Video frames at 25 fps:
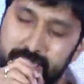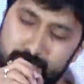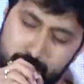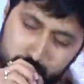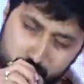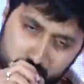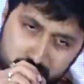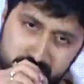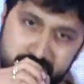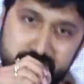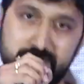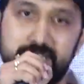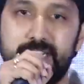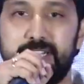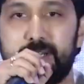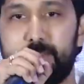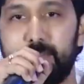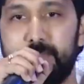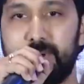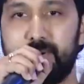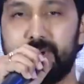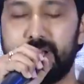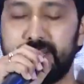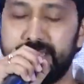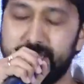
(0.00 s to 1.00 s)
ఎమోషన్లీ
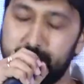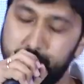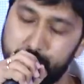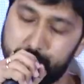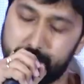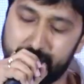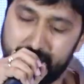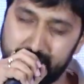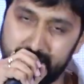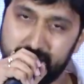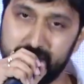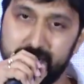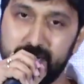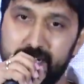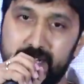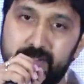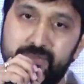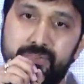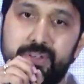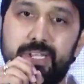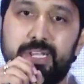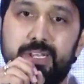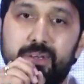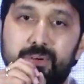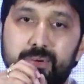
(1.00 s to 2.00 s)
నమ్మాము అదే బ్యాంక్ లాగా
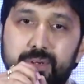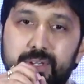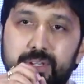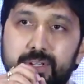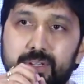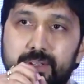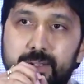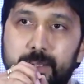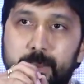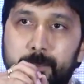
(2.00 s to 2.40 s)
ఫీల్ అవ్వండి